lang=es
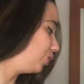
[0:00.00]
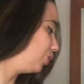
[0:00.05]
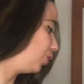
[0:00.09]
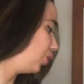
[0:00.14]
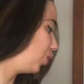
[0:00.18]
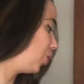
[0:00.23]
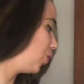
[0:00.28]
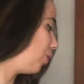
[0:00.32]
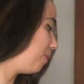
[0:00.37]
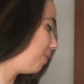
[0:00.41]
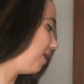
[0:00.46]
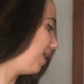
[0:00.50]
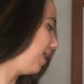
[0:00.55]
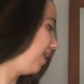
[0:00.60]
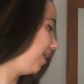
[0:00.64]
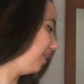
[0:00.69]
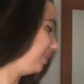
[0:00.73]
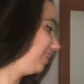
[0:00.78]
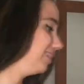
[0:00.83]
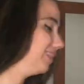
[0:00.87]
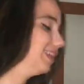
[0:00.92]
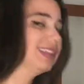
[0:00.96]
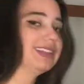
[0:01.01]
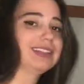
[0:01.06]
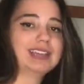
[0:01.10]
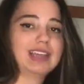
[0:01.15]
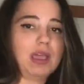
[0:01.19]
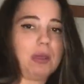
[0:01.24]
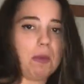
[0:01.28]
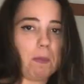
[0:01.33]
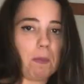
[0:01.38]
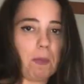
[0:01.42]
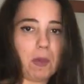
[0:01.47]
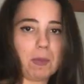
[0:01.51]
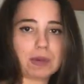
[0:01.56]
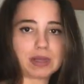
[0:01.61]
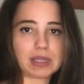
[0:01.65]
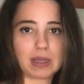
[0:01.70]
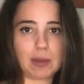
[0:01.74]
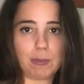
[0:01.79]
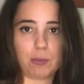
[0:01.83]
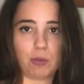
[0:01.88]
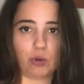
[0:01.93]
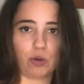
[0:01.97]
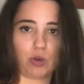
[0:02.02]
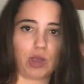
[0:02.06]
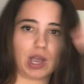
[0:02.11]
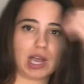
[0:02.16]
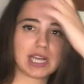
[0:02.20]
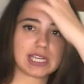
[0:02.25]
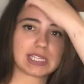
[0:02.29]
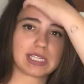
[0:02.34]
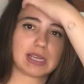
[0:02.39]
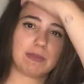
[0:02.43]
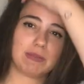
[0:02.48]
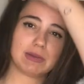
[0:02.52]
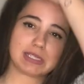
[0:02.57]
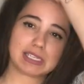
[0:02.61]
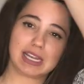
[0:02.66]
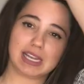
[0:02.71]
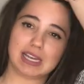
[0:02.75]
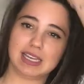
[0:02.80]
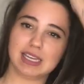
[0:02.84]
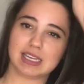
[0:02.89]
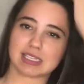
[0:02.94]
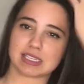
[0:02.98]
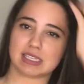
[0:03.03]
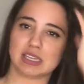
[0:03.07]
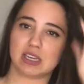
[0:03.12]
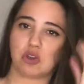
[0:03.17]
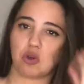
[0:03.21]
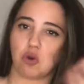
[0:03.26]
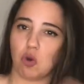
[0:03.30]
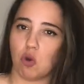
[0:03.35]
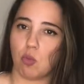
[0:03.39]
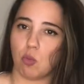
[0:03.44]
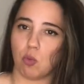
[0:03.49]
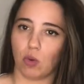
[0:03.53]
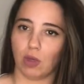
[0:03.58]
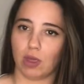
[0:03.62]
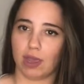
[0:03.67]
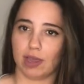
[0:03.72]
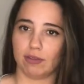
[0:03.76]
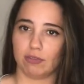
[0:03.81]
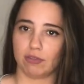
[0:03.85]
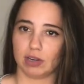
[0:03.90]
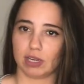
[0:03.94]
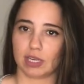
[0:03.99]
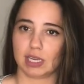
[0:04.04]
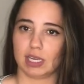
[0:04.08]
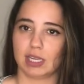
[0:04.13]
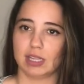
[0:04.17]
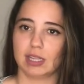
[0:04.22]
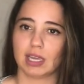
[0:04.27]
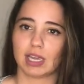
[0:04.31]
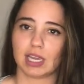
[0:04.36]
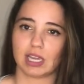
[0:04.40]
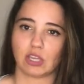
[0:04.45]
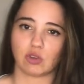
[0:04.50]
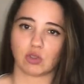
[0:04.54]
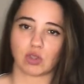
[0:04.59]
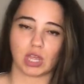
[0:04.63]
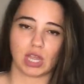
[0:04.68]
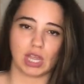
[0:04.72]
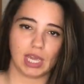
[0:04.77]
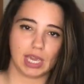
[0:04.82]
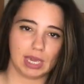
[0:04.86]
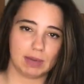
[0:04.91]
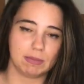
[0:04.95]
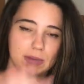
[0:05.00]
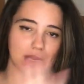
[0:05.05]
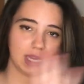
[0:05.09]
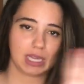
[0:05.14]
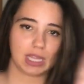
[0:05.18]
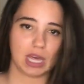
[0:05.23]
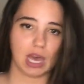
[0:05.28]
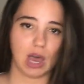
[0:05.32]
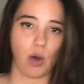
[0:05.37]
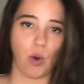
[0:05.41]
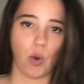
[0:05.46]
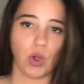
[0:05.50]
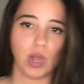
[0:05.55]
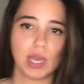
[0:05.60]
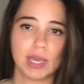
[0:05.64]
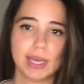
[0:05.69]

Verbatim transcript: Luego para entretiempo, para estar por casa, para salir así cómoda y fresquita, que yo desde que me he quedado